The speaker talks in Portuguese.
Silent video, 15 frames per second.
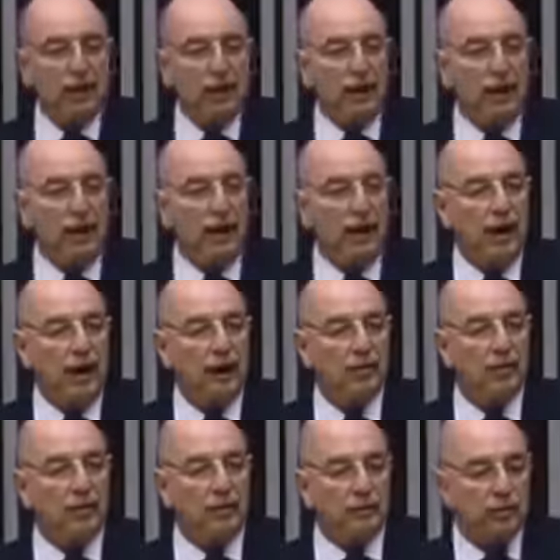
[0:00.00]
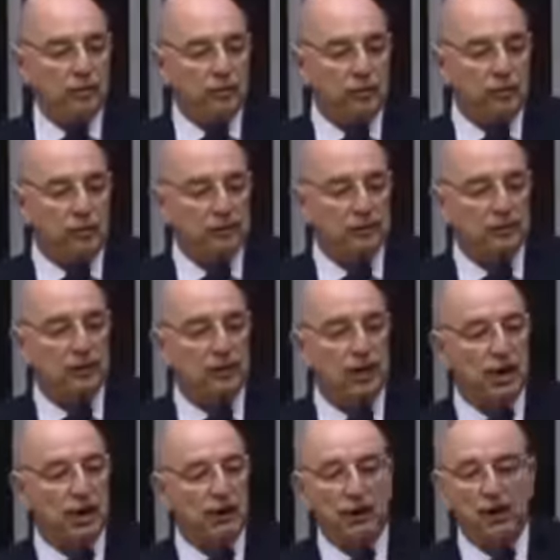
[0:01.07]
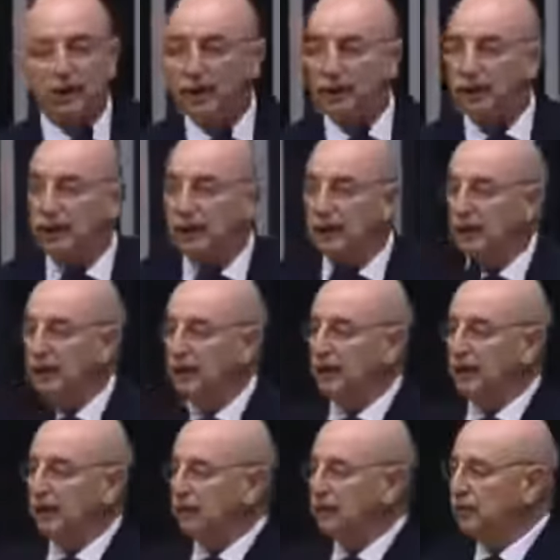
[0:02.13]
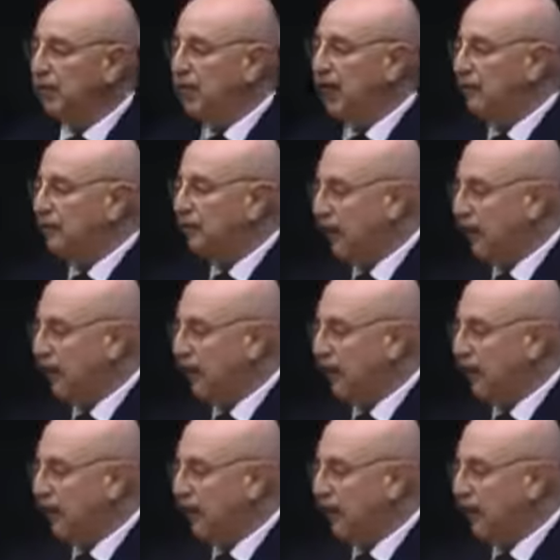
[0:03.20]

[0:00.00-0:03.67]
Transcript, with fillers: é, sobre suspensão de aula e, e resultado